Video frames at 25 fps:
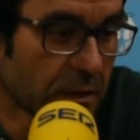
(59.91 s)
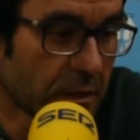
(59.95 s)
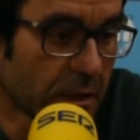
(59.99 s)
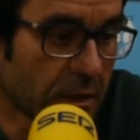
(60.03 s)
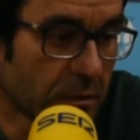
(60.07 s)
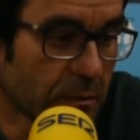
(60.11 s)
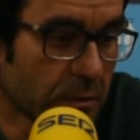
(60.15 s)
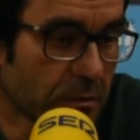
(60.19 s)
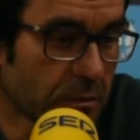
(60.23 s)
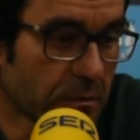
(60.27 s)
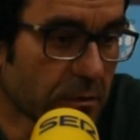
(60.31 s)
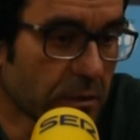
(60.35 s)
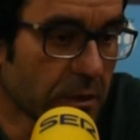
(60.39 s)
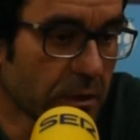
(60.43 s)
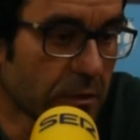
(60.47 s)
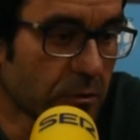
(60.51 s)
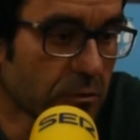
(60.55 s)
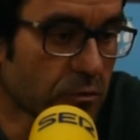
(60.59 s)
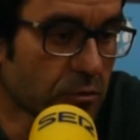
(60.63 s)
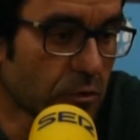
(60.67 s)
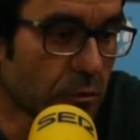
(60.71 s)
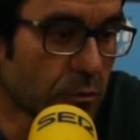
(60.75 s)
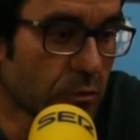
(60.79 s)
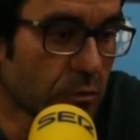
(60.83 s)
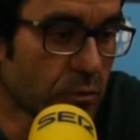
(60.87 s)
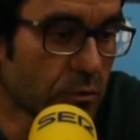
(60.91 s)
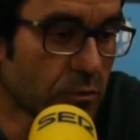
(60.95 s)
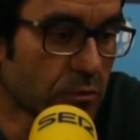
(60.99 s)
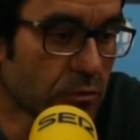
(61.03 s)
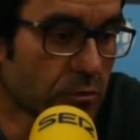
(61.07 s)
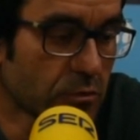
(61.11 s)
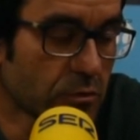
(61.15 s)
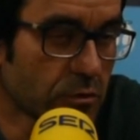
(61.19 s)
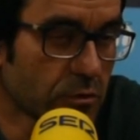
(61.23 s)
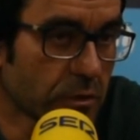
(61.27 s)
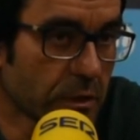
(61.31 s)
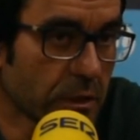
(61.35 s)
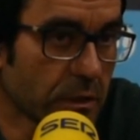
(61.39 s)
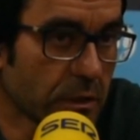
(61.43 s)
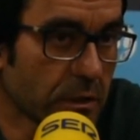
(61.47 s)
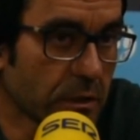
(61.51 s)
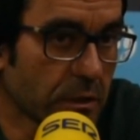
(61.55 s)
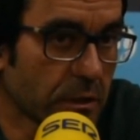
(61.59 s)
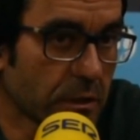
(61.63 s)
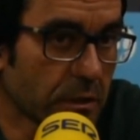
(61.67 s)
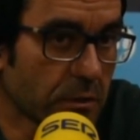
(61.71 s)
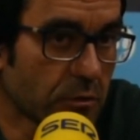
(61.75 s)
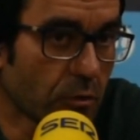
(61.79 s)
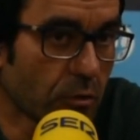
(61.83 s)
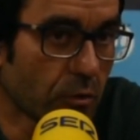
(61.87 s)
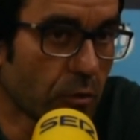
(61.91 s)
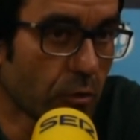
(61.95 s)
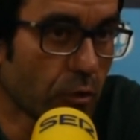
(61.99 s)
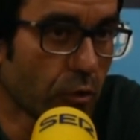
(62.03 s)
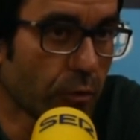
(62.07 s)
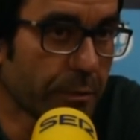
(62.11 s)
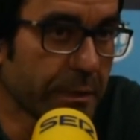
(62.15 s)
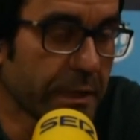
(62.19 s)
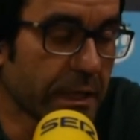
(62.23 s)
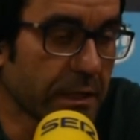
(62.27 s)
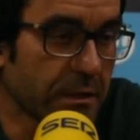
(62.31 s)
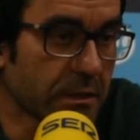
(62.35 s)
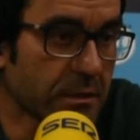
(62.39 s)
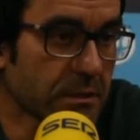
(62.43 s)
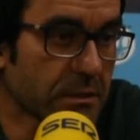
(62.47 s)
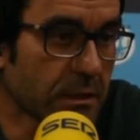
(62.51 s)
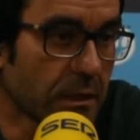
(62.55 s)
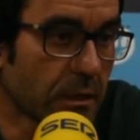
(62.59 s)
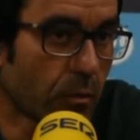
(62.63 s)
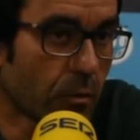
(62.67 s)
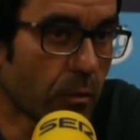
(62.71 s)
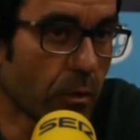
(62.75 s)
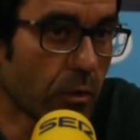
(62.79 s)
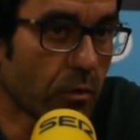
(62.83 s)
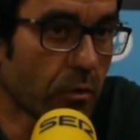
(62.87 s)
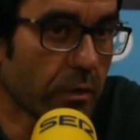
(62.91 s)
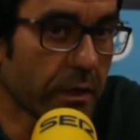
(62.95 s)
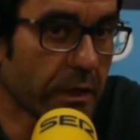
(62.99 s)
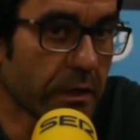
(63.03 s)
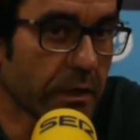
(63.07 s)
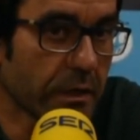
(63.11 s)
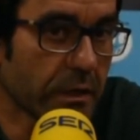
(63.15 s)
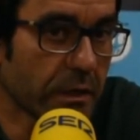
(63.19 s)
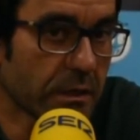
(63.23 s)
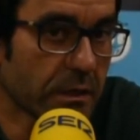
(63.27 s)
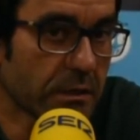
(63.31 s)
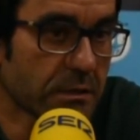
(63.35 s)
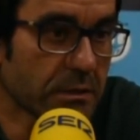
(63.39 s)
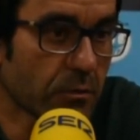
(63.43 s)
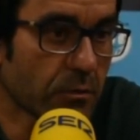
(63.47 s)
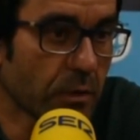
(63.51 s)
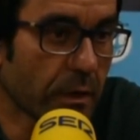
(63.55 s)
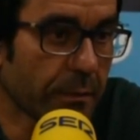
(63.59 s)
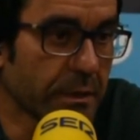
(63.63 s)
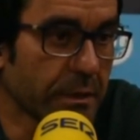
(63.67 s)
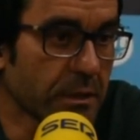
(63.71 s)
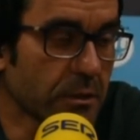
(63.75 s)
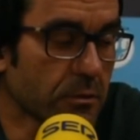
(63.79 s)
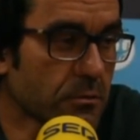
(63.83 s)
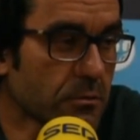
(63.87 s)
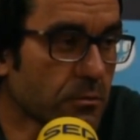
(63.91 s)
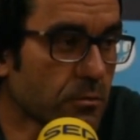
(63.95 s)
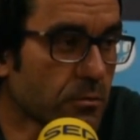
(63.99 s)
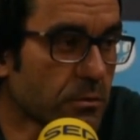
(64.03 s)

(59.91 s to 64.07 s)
que bueno, que no somos eh, todos los dominantes en el juego que, seguramente